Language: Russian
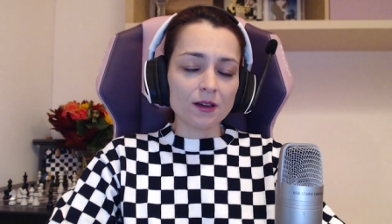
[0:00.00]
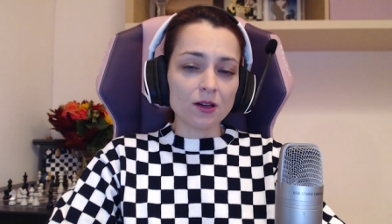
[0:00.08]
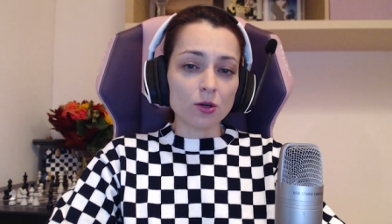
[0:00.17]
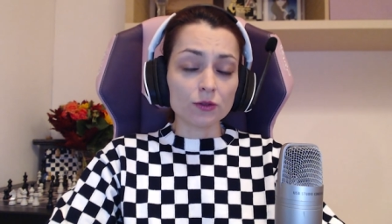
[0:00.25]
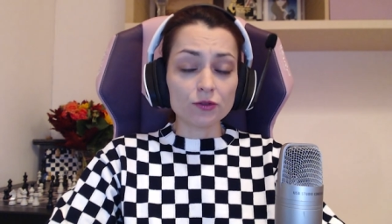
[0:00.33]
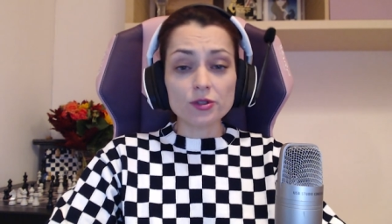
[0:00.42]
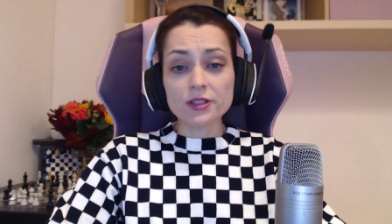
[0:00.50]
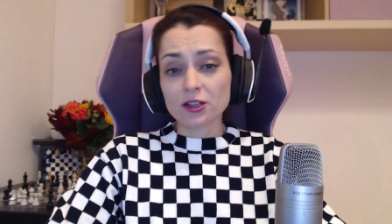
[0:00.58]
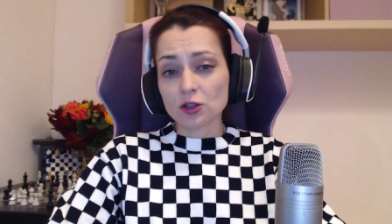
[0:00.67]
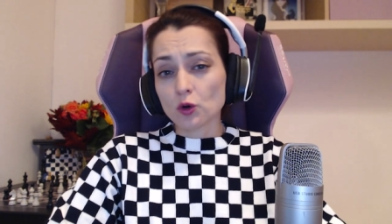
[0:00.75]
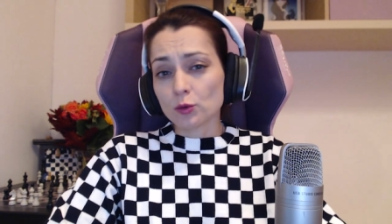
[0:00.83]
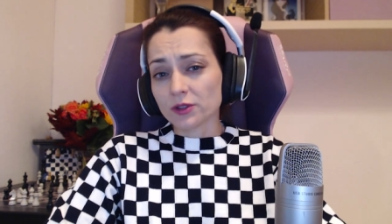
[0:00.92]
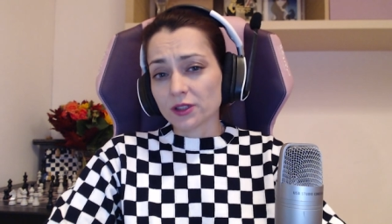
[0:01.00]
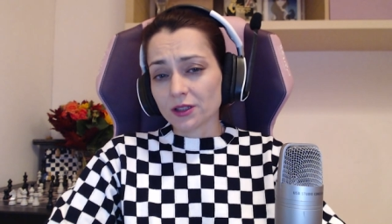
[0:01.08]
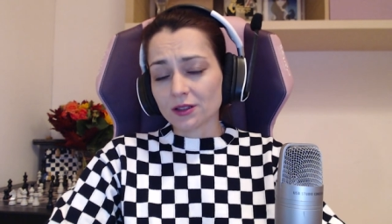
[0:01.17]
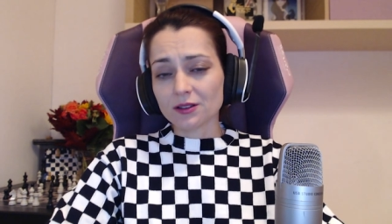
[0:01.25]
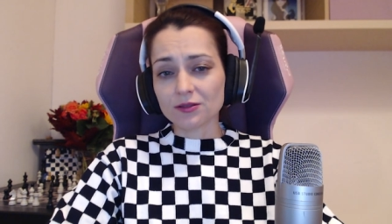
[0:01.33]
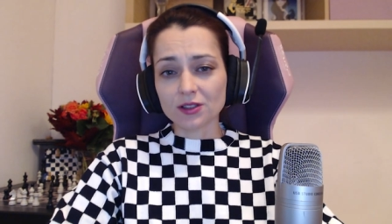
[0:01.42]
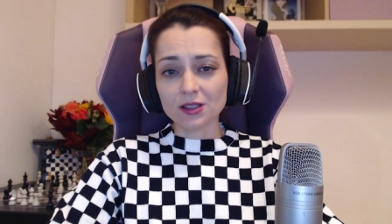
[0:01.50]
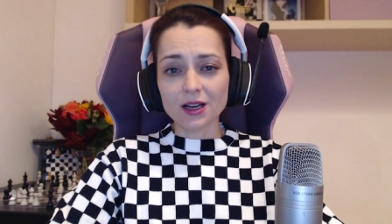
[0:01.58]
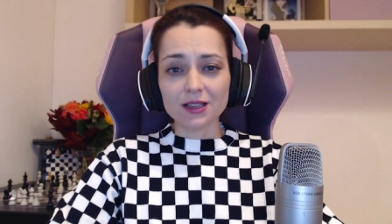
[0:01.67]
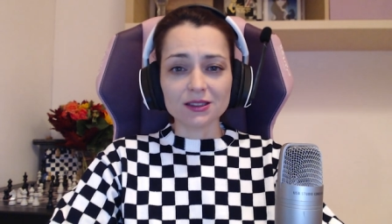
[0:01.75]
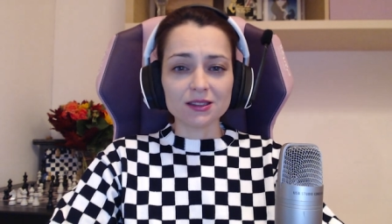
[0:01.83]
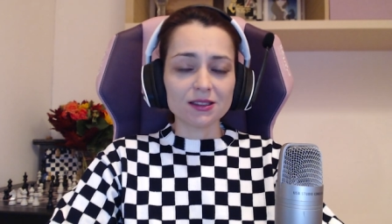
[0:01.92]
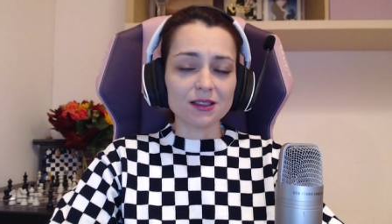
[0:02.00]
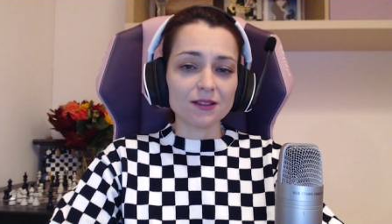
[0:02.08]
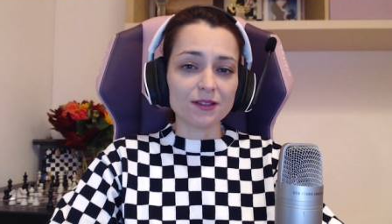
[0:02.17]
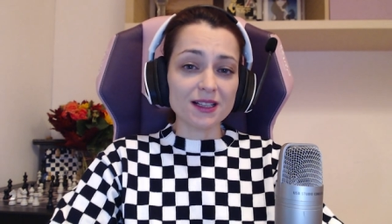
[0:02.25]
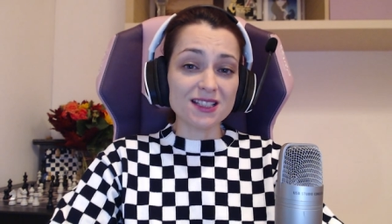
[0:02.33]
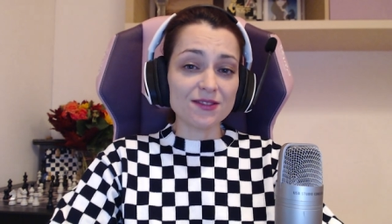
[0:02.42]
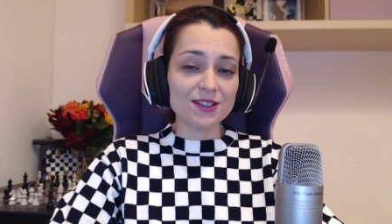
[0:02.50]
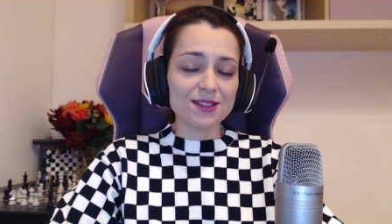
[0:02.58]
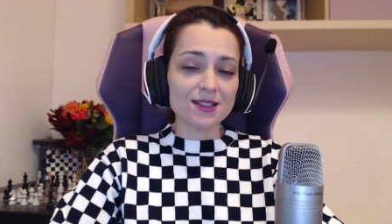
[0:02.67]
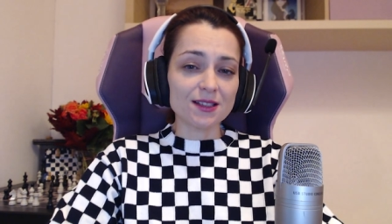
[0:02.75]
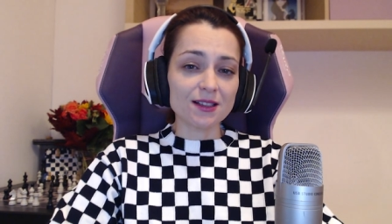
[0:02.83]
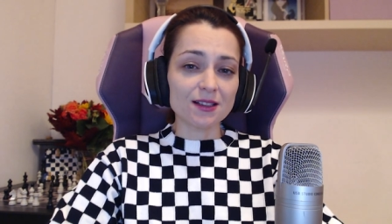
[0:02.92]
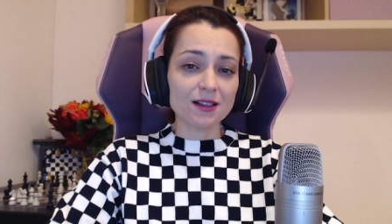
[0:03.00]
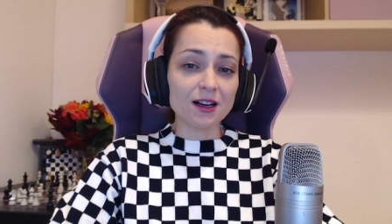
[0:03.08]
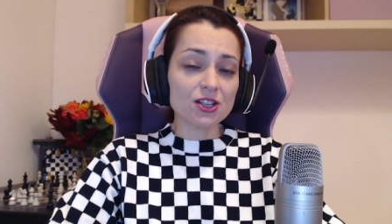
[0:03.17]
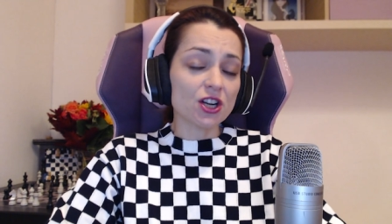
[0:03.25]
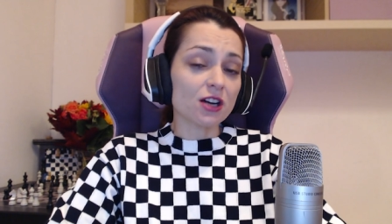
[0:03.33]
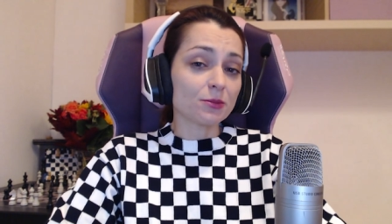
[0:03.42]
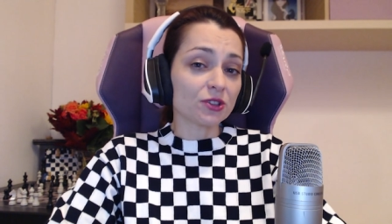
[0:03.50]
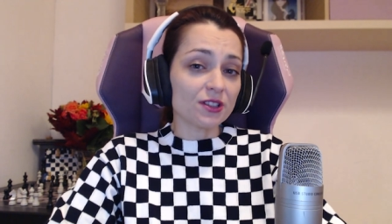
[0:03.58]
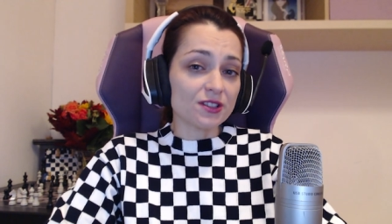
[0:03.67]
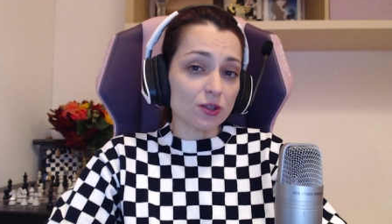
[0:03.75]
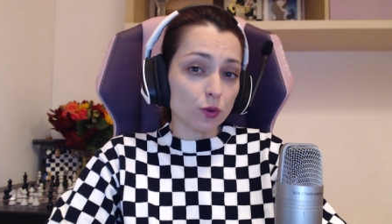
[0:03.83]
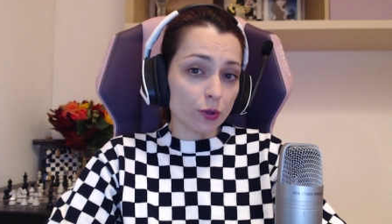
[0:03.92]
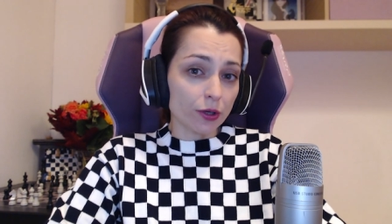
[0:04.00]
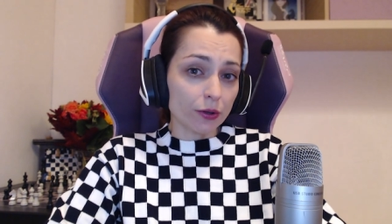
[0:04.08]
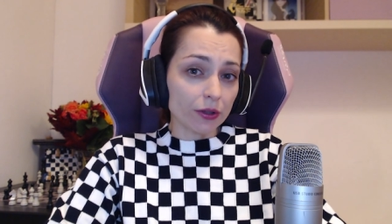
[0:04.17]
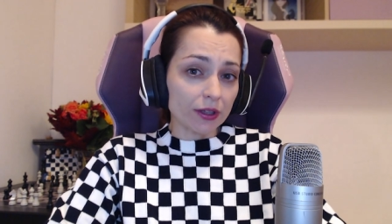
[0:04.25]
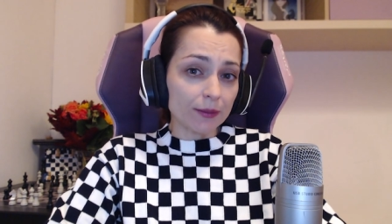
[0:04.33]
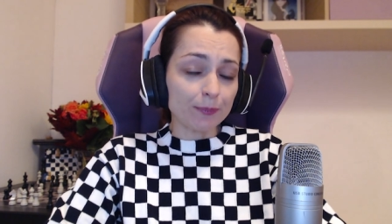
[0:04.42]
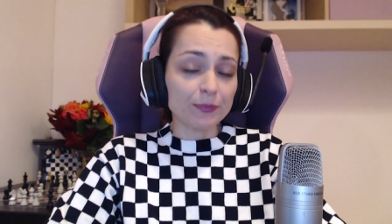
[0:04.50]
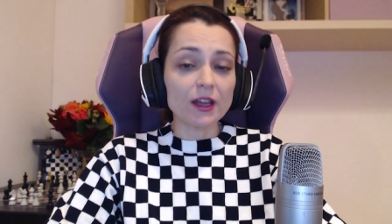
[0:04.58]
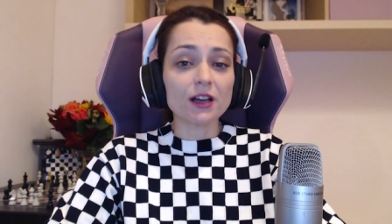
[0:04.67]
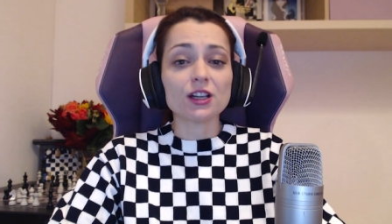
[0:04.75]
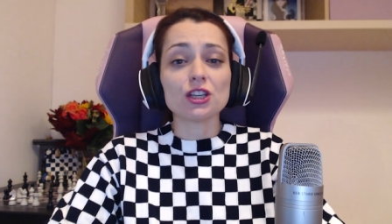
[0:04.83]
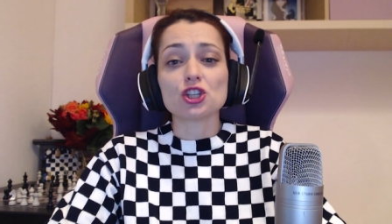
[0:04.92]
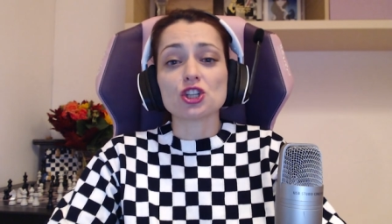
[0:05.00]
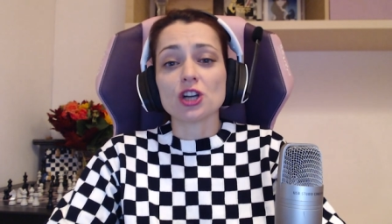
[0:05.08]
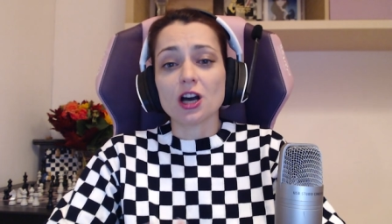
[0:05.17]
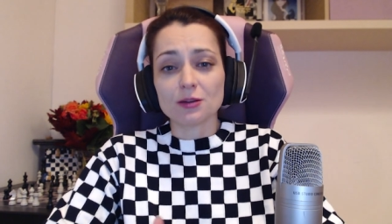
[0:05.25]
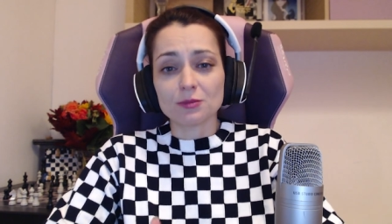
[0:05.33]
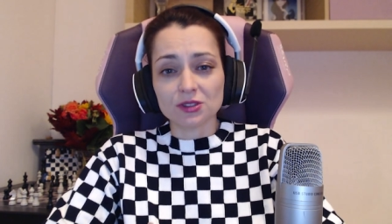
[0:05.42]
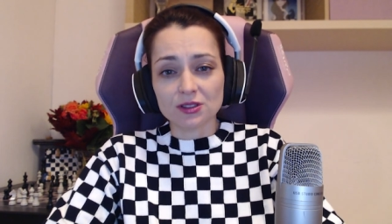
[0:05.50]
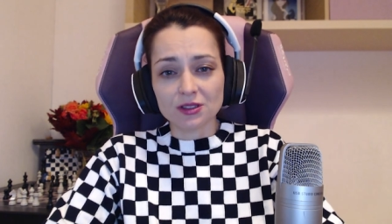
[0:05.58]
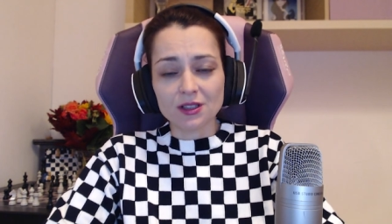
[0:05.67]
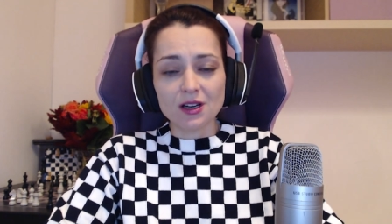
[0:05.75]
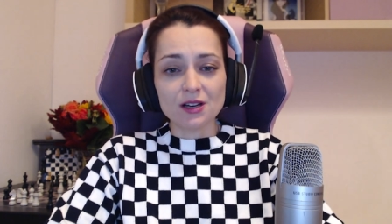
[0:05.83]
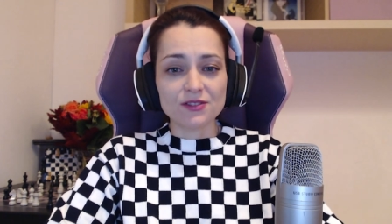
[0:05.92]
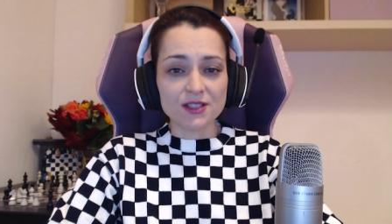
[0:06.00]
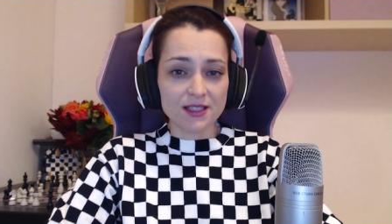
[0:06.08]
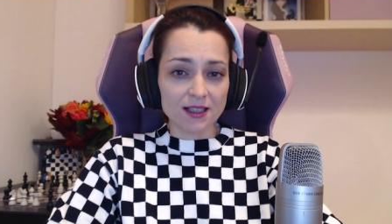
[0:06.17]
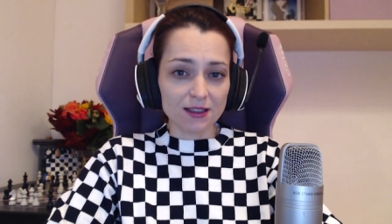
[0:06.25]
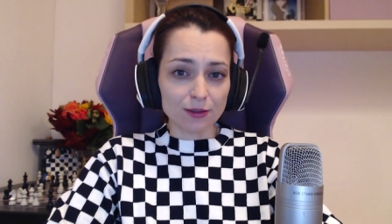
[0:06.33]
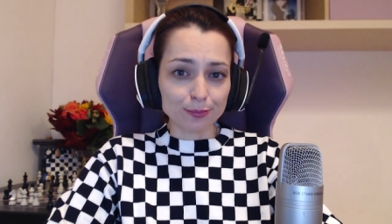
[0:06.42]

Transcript: Он внес огромный вклад в развитие как шахматной теории, так и шахмат в целом.